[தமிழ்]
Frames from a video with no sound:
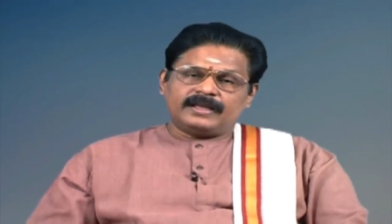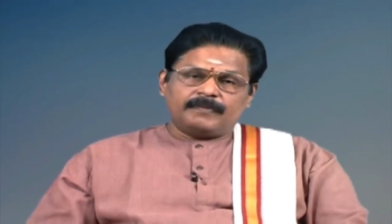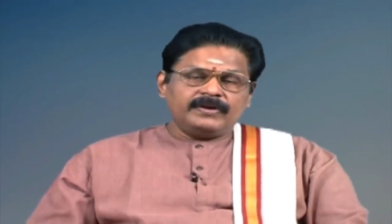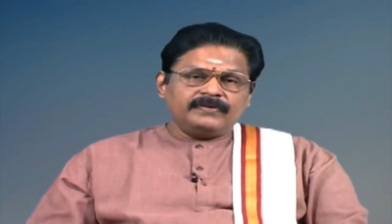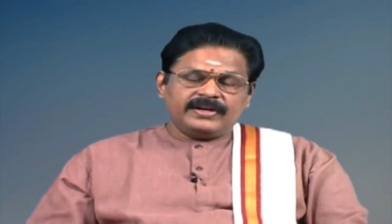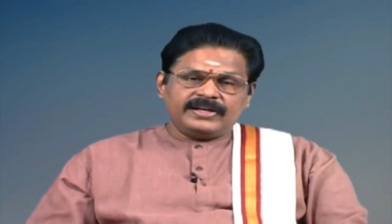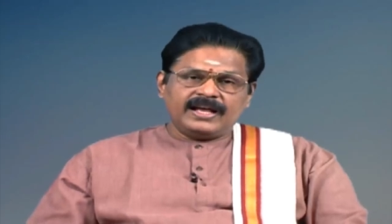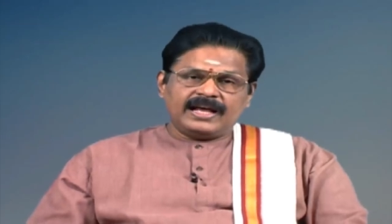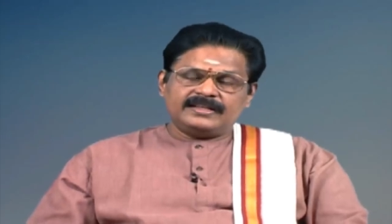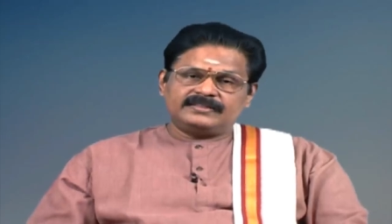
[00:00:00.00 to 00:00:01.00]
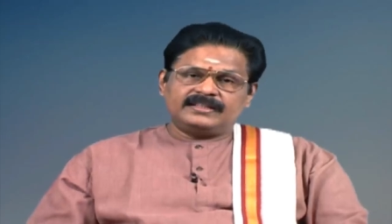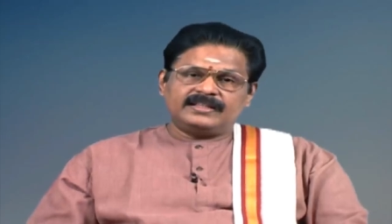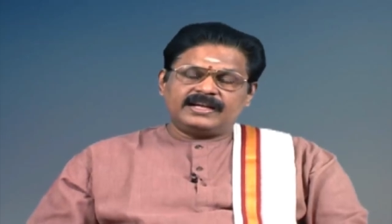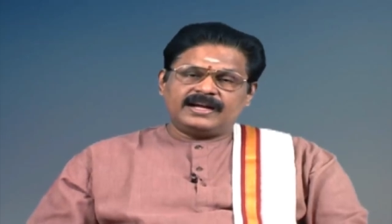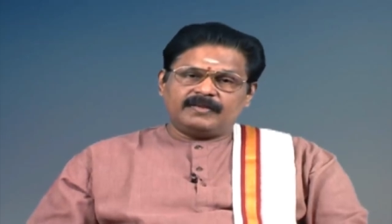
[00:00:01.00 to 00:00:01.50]
தமிழ் வழியான
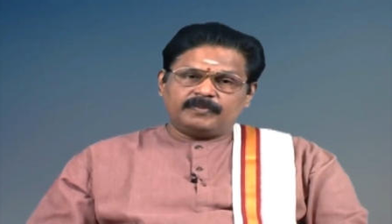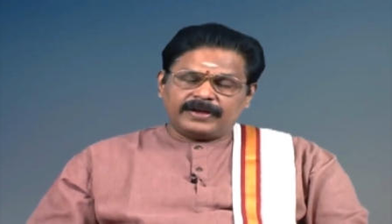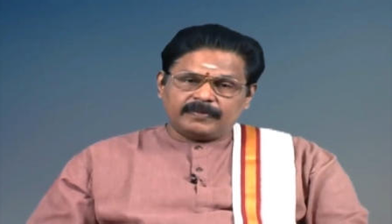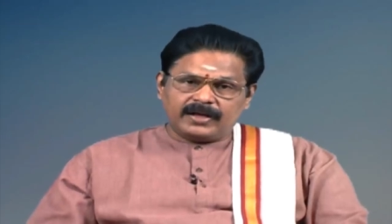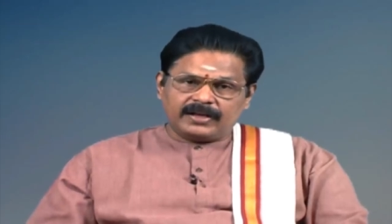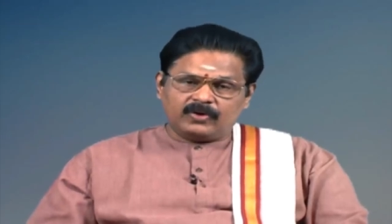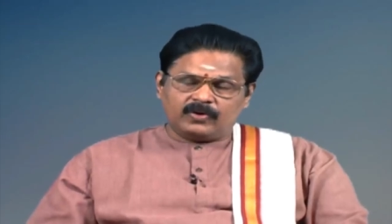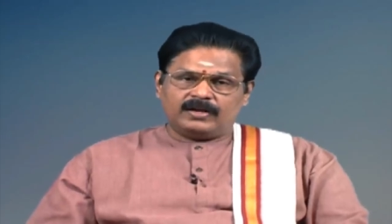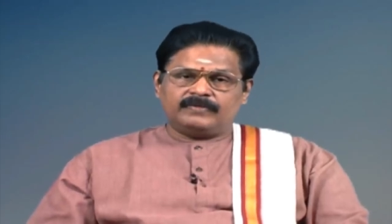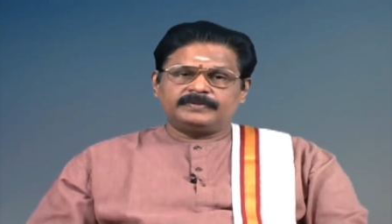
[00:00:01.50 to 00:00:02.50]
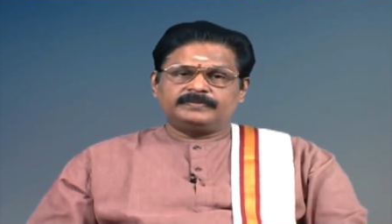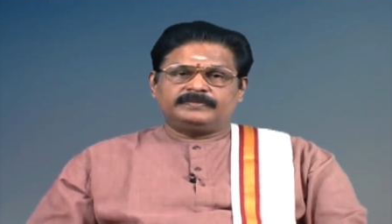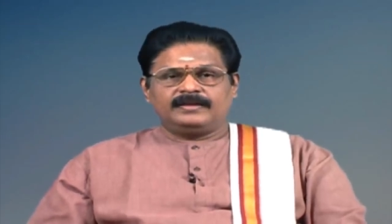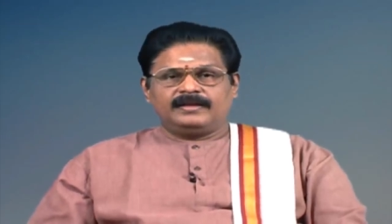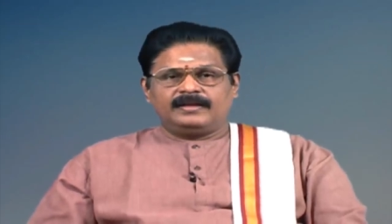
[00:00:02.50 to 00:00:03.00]
சிந்தனைகளை பரிமாறிக்கொள்ளவும்
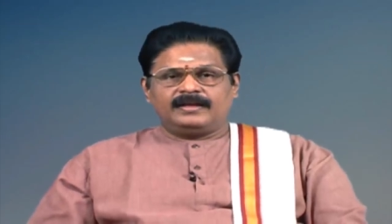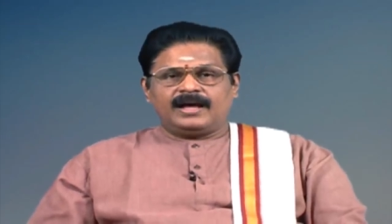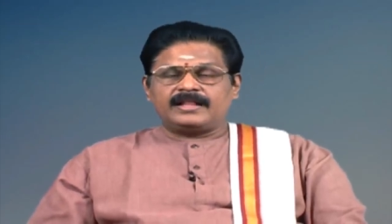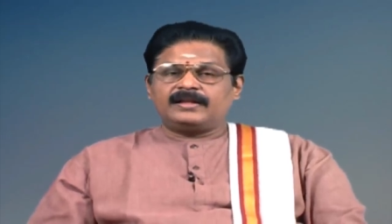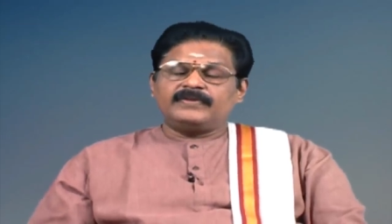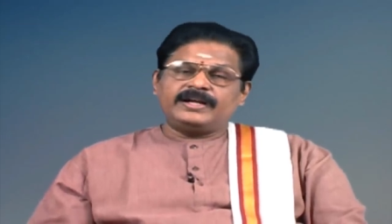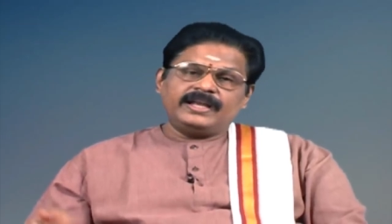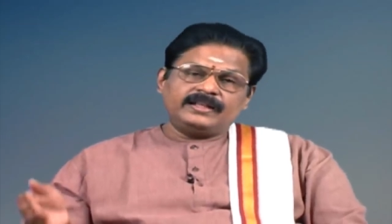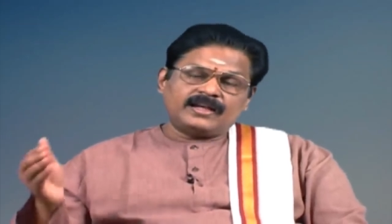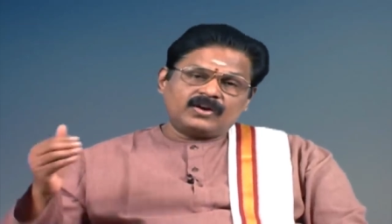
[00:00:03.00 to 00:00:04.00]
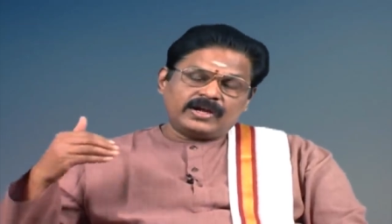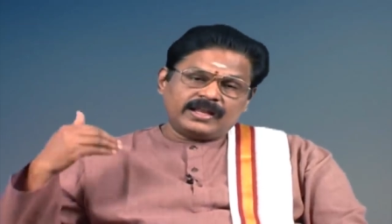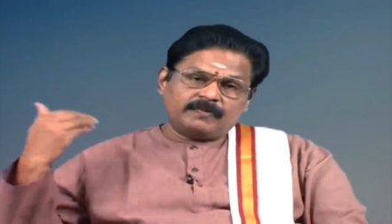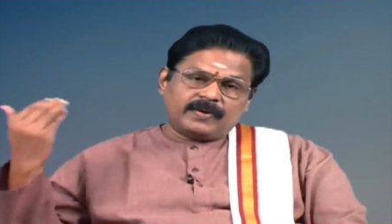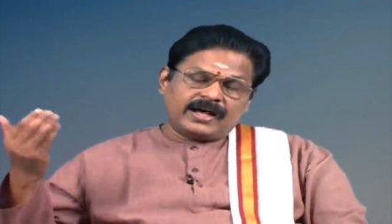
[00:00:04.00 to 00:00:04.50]
அதன் வழி
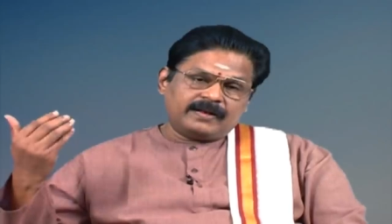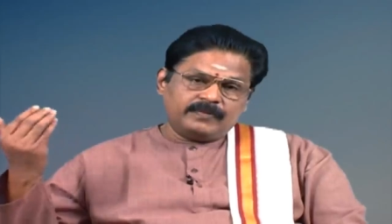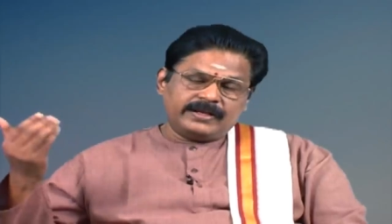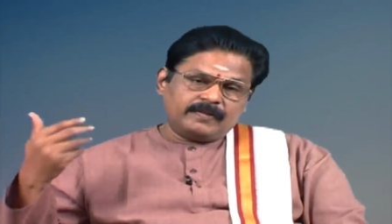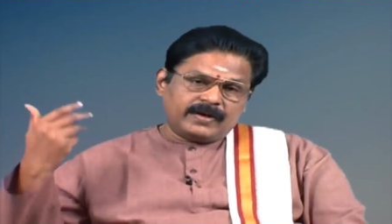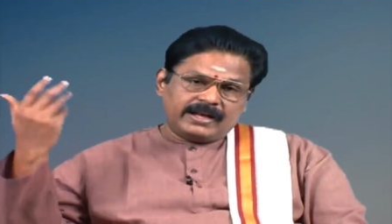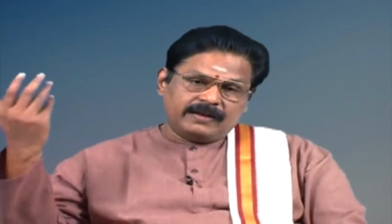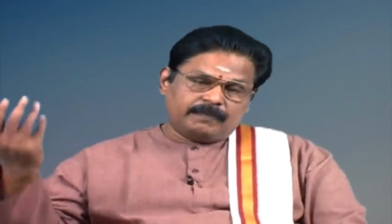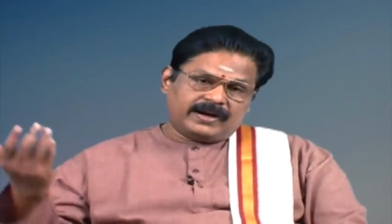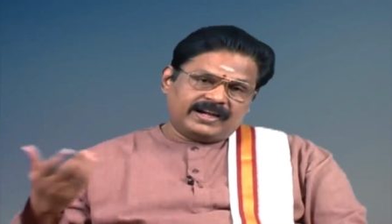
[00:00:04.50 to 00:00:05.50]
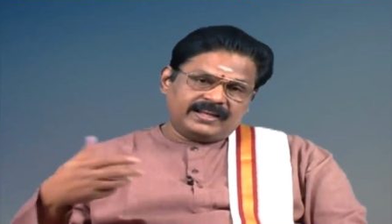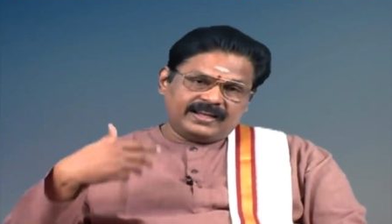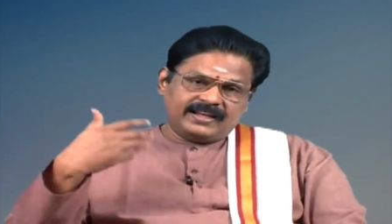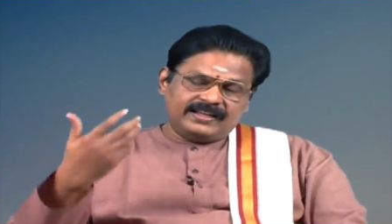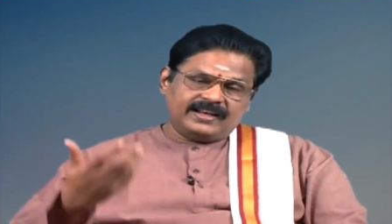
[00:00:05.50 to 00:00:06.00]
தங்களுடைய பாரம்பரியமான
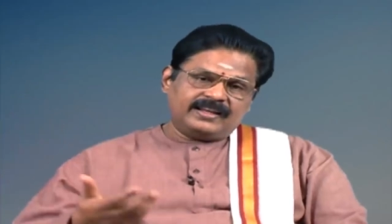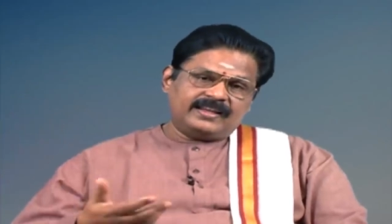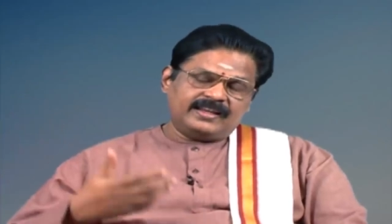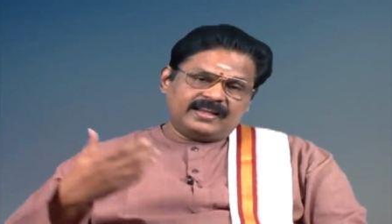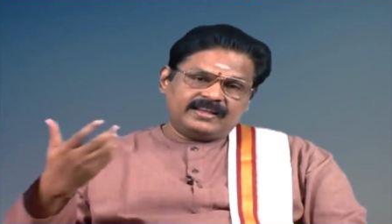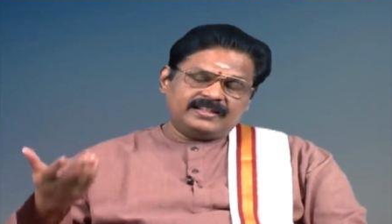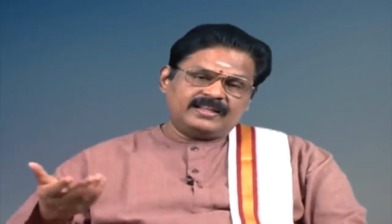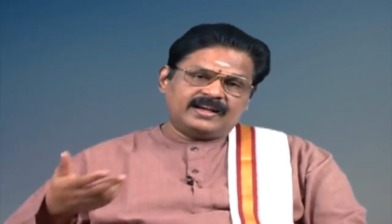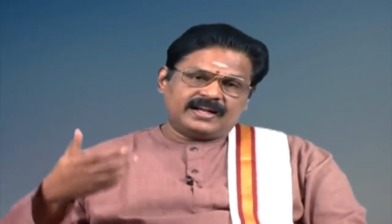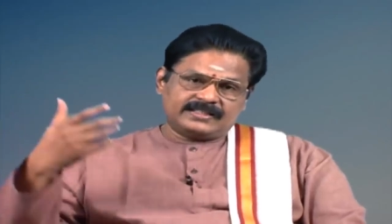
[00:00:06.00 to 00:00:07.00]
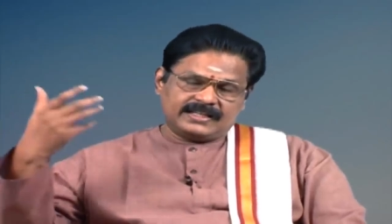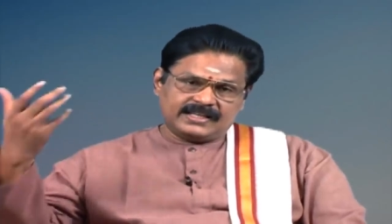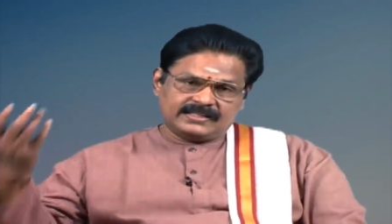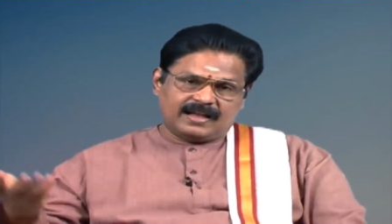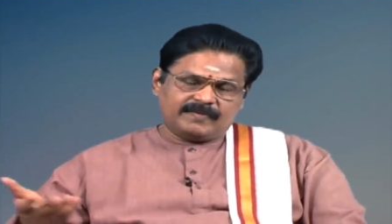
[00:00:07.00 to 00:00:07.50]
பழைய இலக்கிய இதிகாச
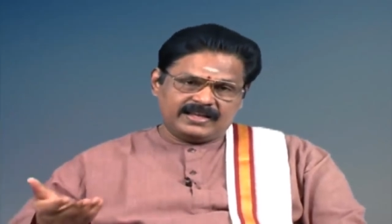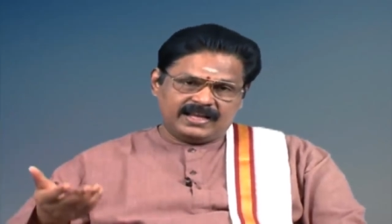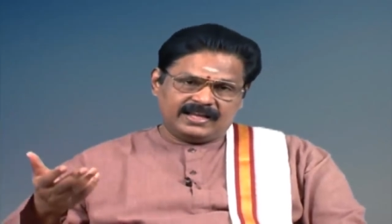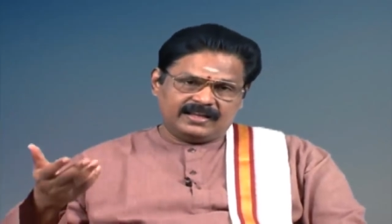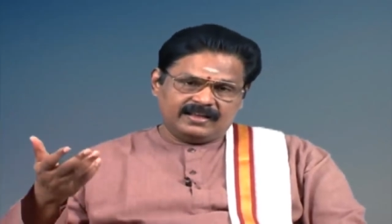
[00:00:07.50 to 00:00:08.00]
சமய